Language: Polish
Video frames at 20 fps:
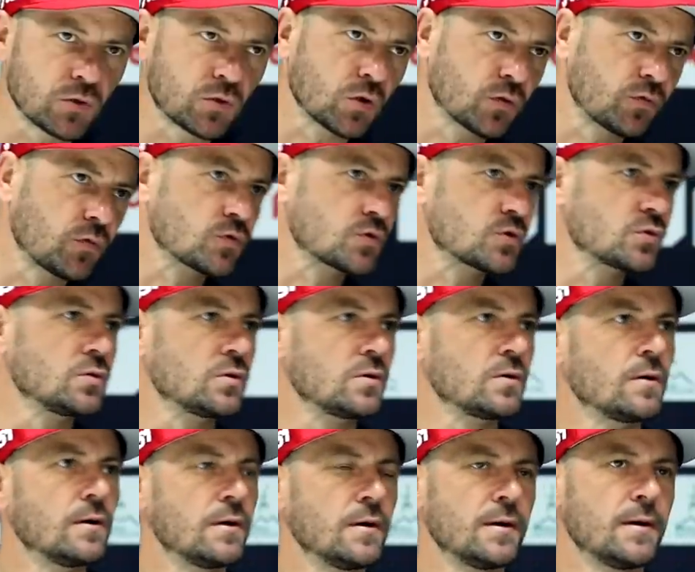mi to
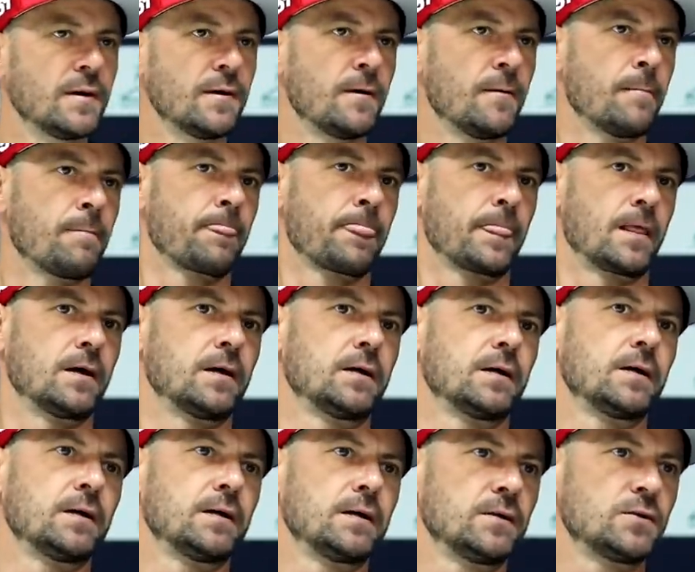otworzyło
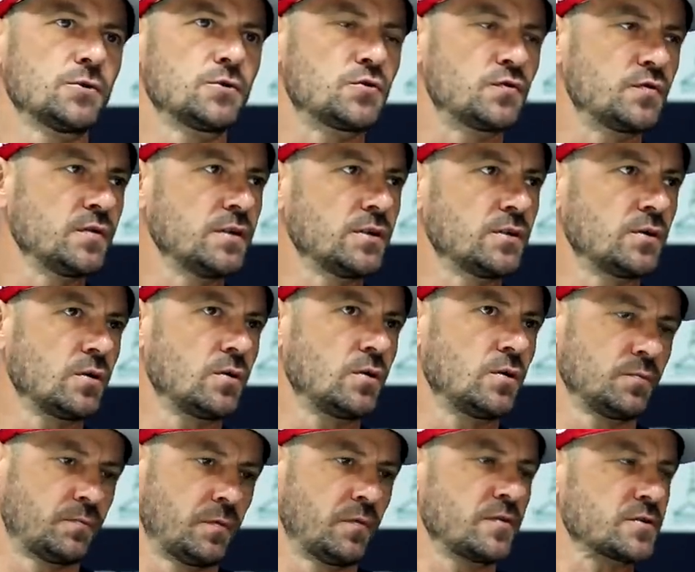E, drzwi
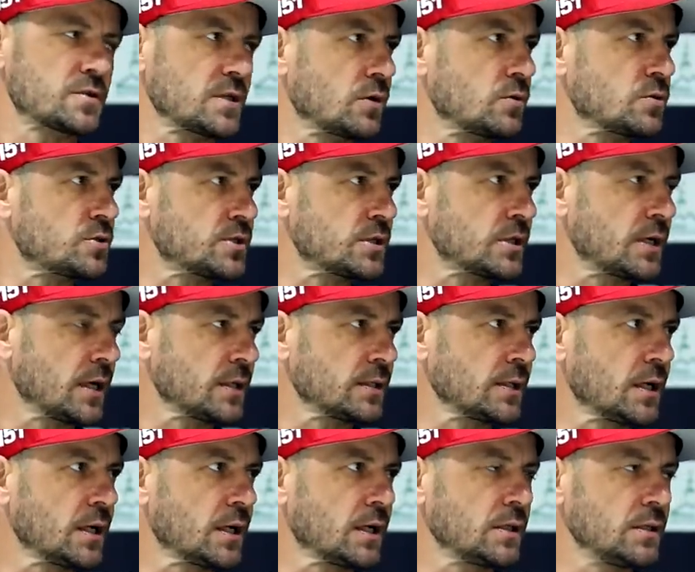do poważnego
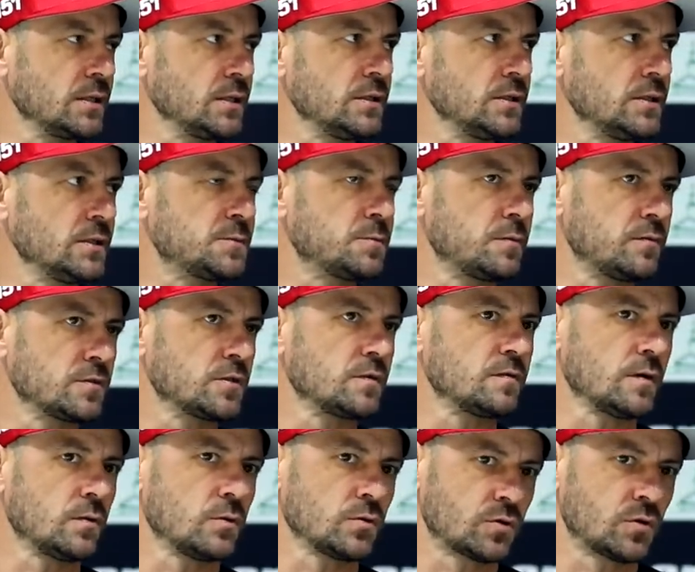ścigania i
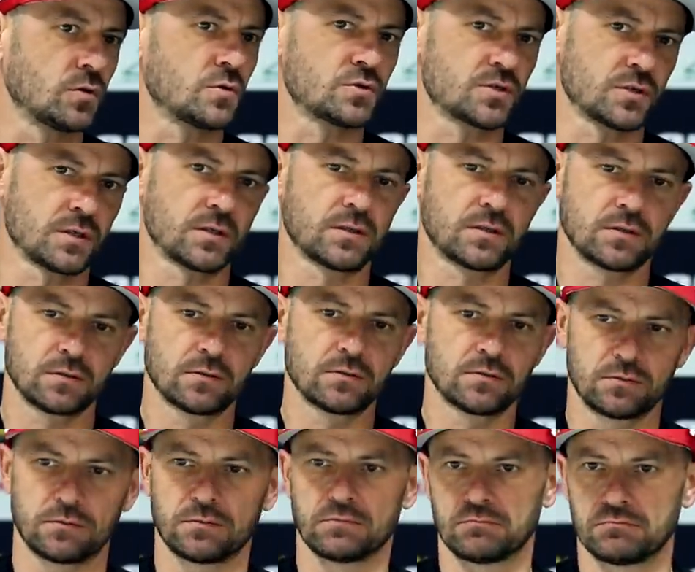spowodowało to, że
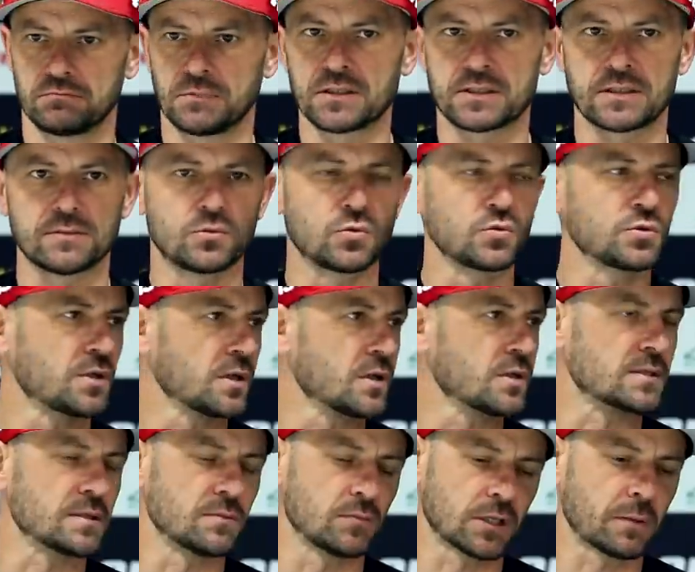e, jestem tu, gdzie
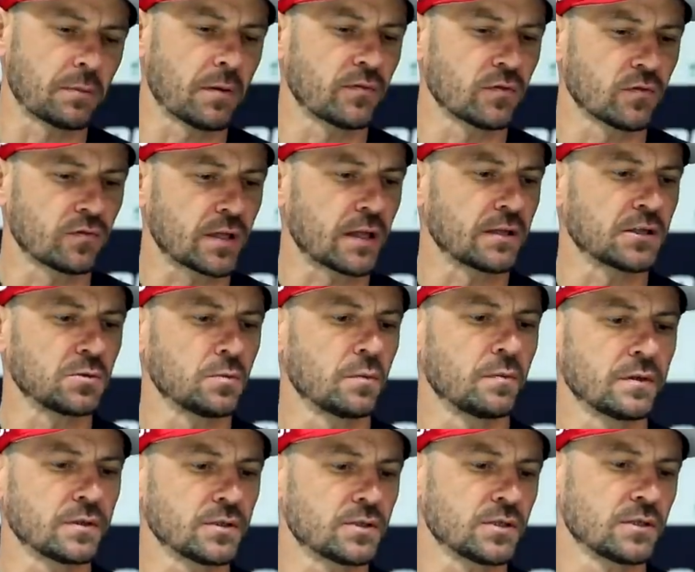jestem. Bo na pewno w tamtym
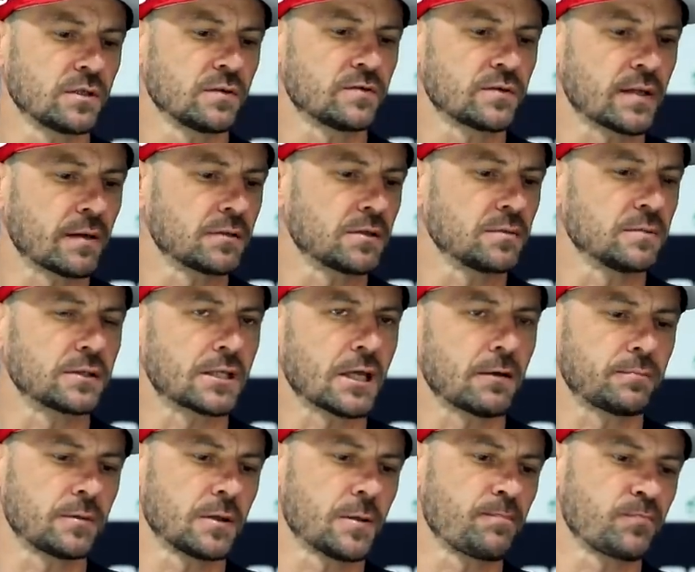momencie, w tamtym
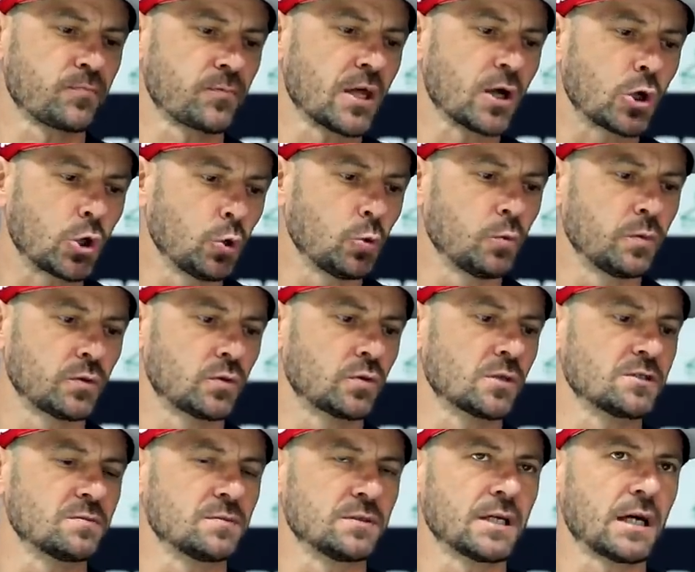etapie te kluby,
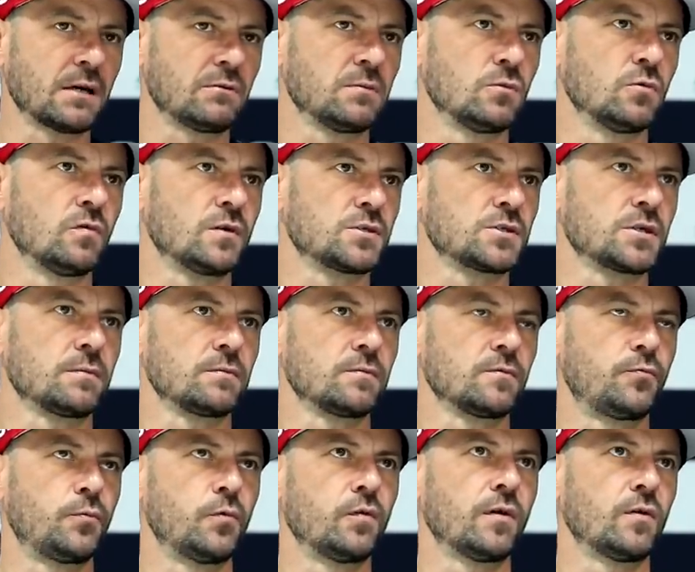które zmieniałem,
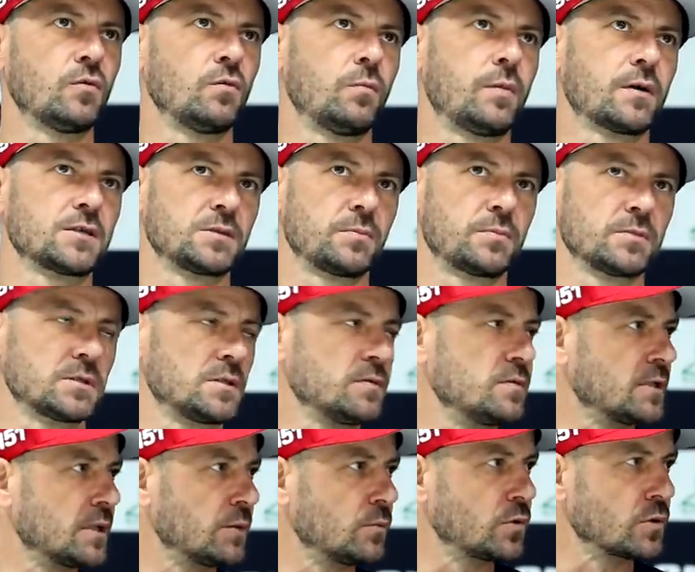uważam, wpływały bardzo
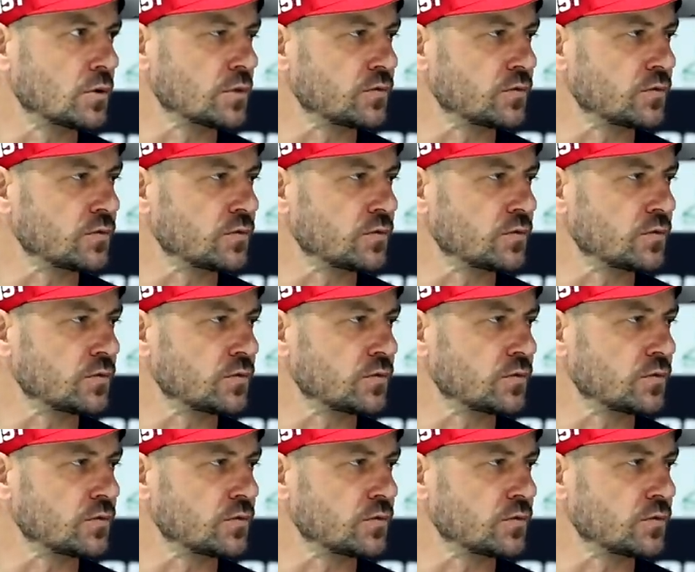pozytywnie na mój